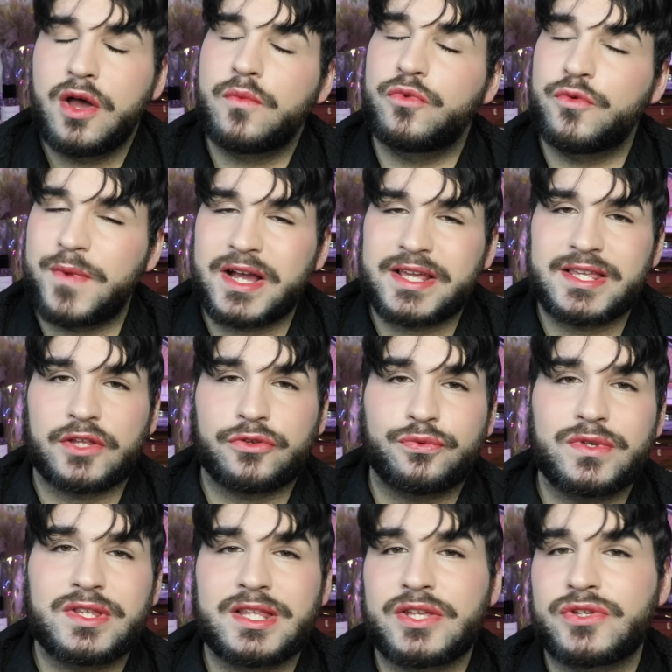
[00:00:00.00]
Booba qui a
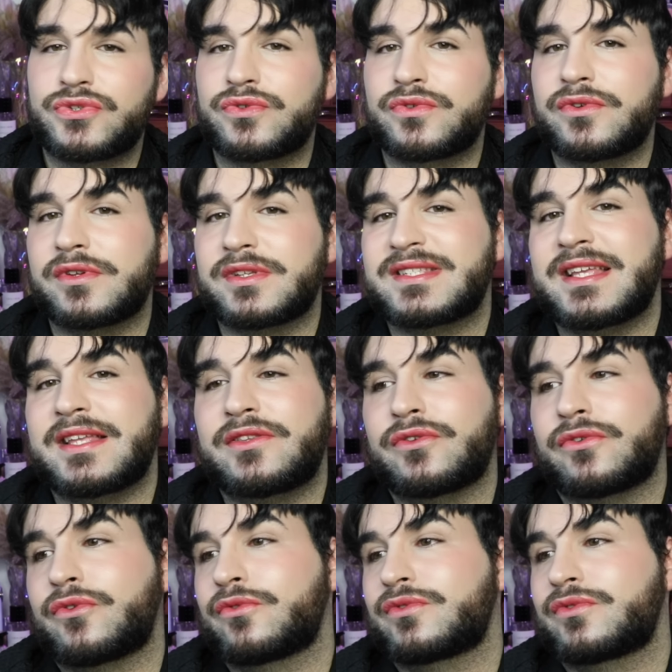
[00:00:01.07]
tweeté sur cette,